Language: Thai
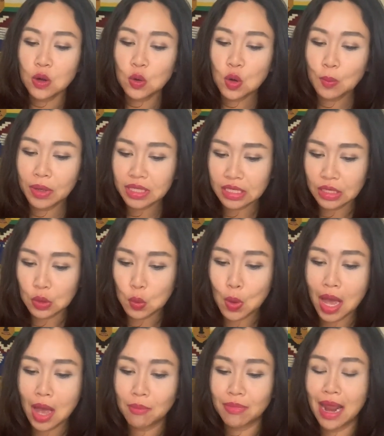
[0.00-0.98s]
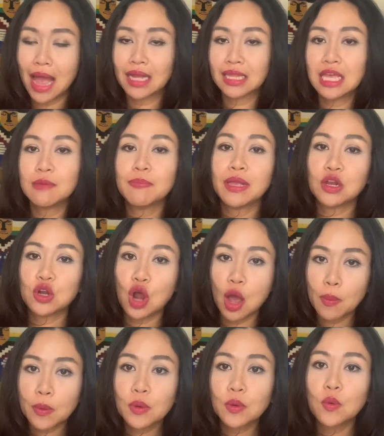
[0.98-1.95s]
รวมไปถึงความรักที่เป็นคร
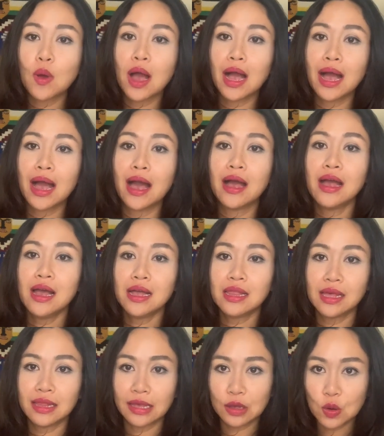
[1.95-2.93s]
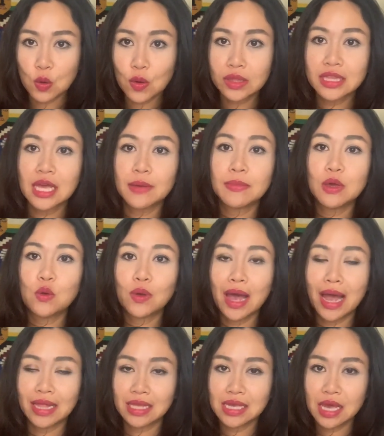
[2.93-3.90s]
อบครัวค่ะหลายคนเนี่ยมีโอ
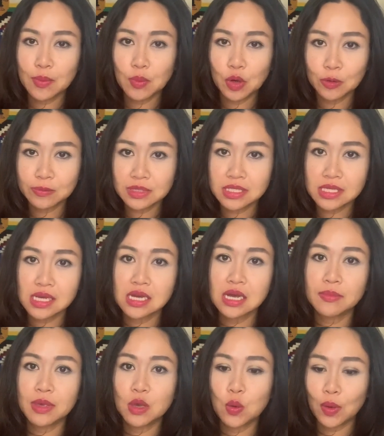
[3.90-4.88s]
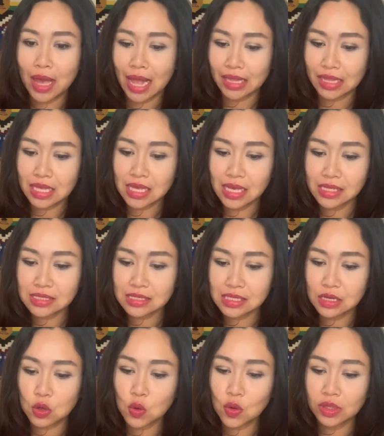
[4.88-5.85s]
กาสที่ได้พบเจอมีโอกาสที่ได้เจ
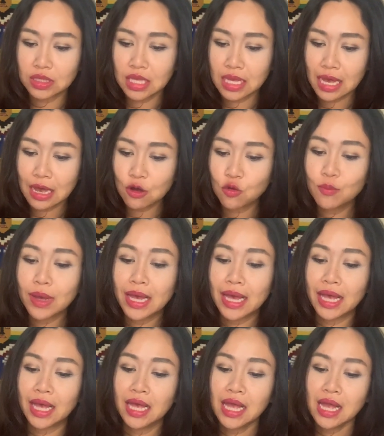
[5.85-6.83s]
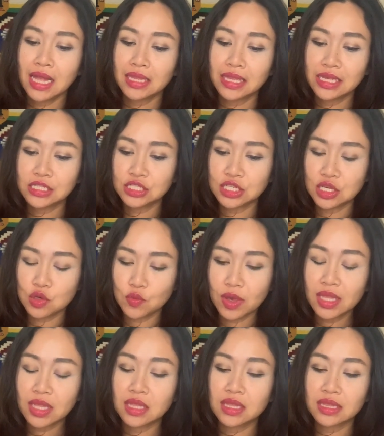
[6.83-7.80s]
อคนที่เข้ามาในชี
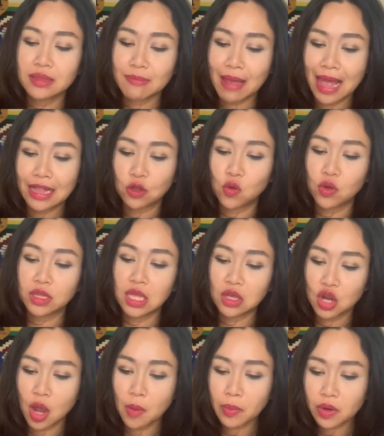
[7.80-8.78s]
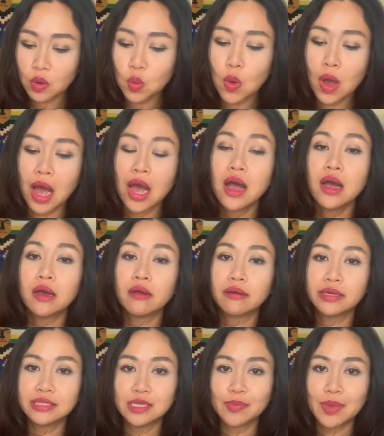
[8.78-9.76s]
วิตผ่านคนในครอบครัว
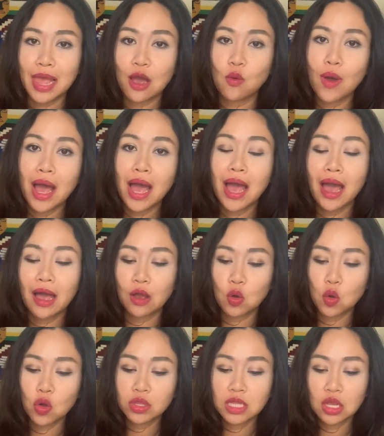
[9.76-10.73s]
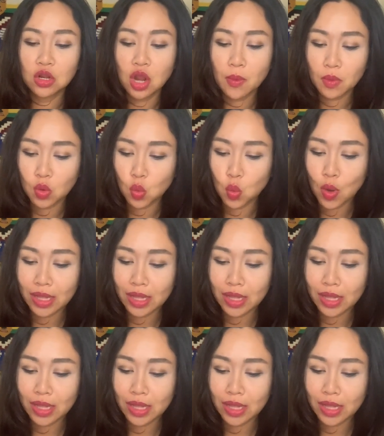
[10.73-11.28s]
หรือจะแปลว่าคนในครอบครัว